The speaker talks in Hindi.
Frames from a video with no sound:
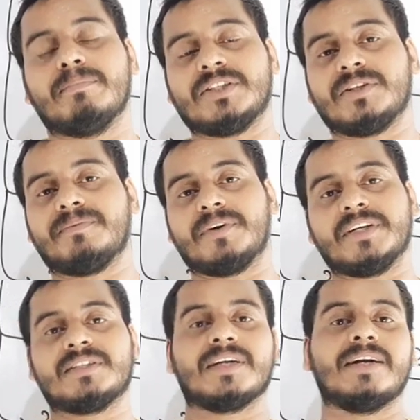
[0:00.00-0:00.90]
बच्चे
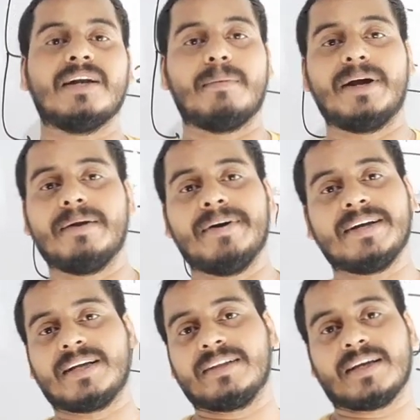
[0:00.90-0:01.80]
फोर्टी सेकेंड
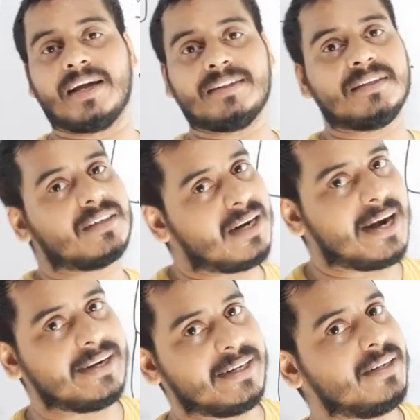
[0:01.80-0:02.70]
अमेंडमेंट के तहत
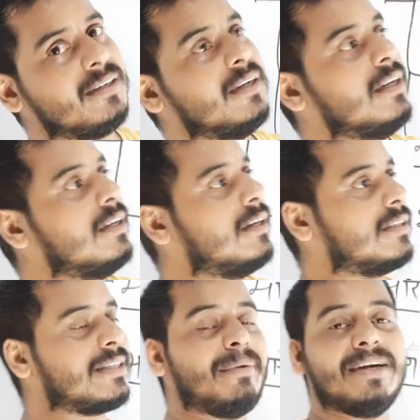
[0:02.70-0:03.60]

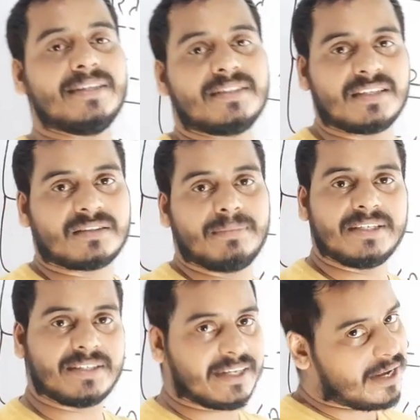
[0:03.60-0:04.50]
1976 में
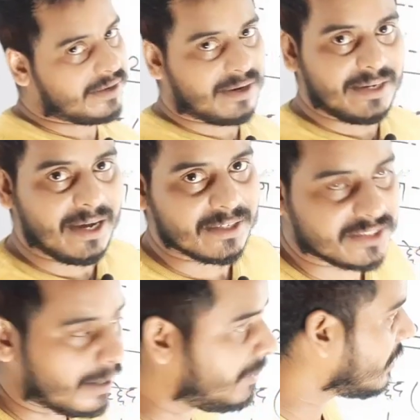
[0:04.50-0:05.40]
इसे क्या कर लिया
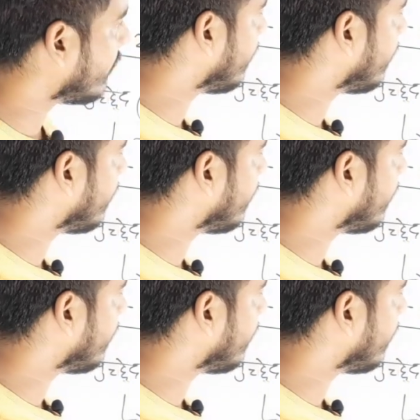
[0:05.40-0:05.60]
शामिल कर